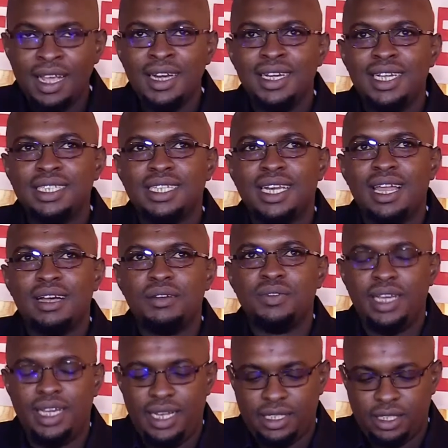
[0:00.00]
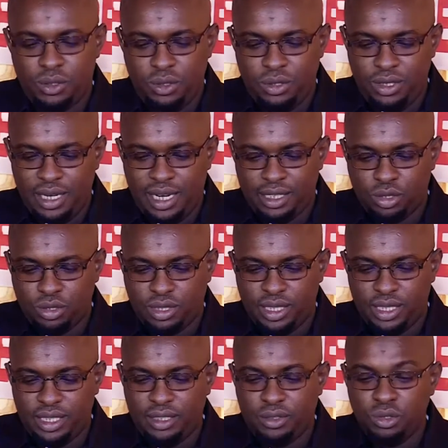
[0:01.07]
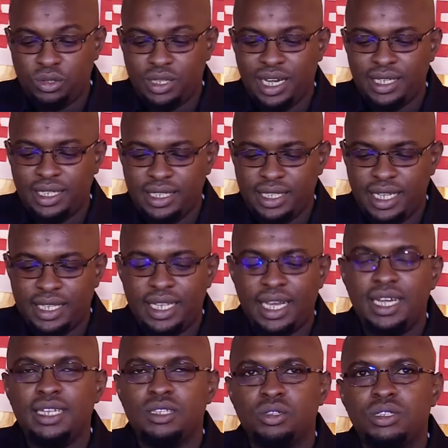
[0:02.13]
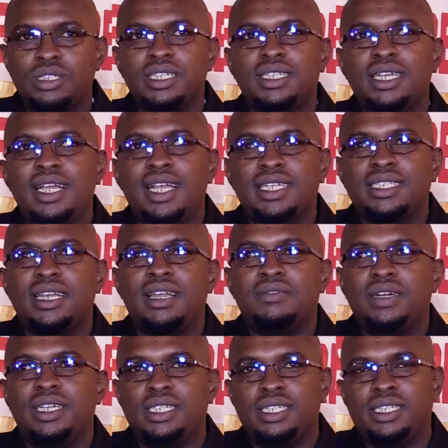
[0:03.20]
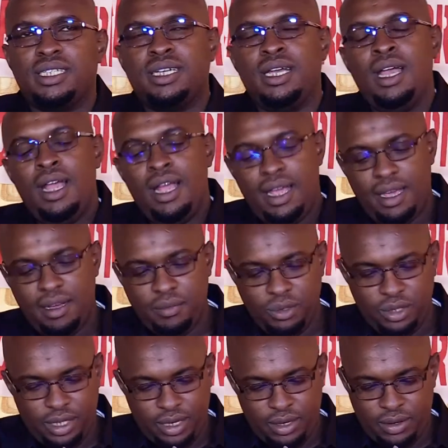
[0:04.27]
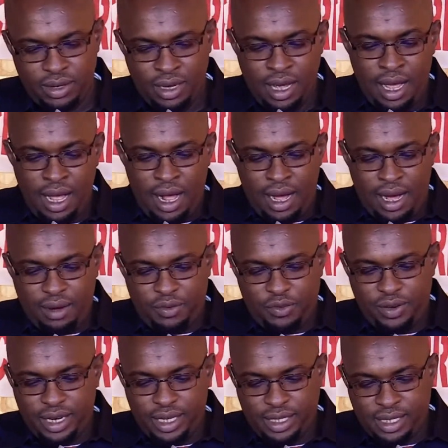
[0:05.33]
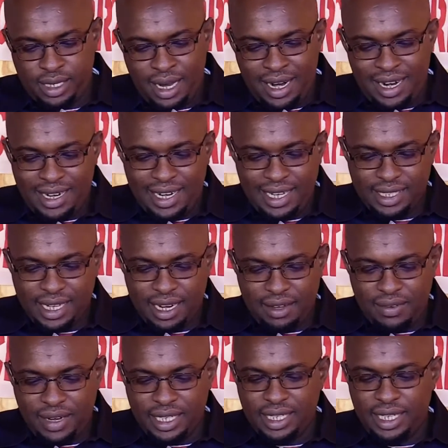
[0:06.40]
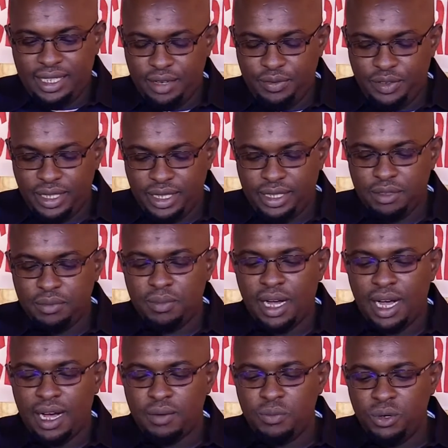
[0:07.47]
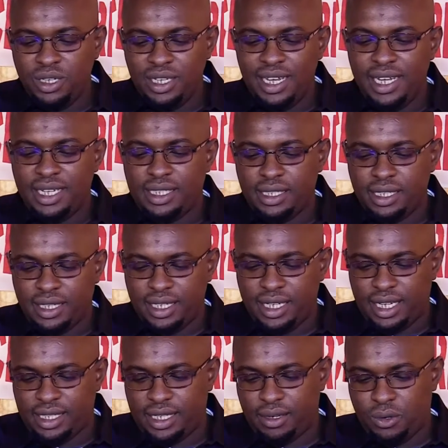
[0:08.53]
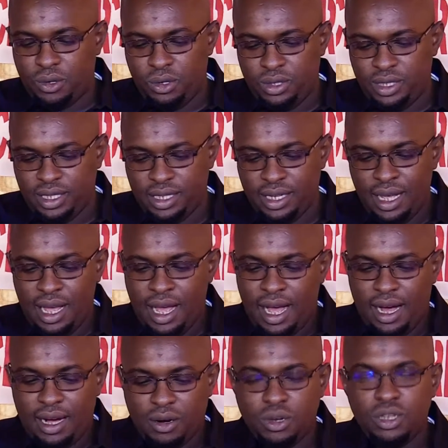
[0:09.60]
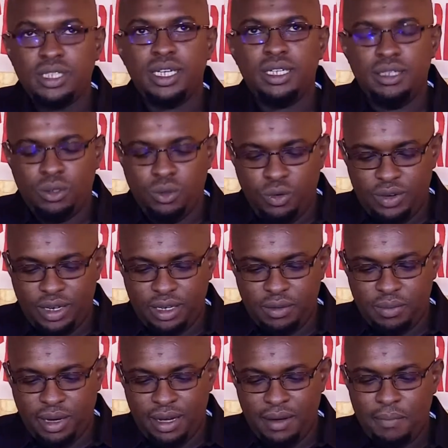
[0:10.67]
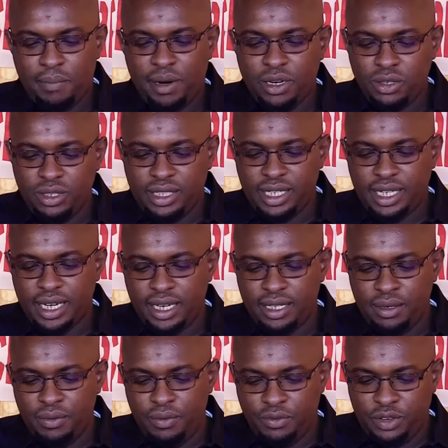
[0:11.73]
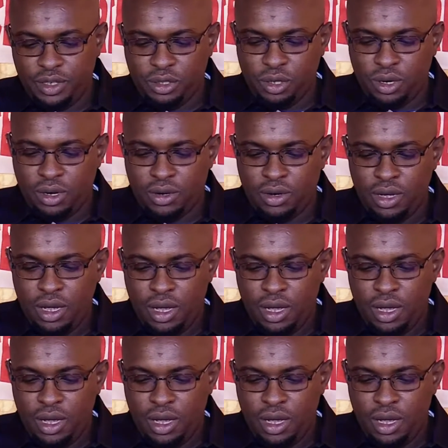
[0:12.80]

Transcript: L'esclave est exclu de la société tout en étant dans les sociétés esclavagistes un moteur. En France, l'esclavage est définitivement aboli ainsi que dans ses colonies, en conseil de gouvernement par le décret de Victor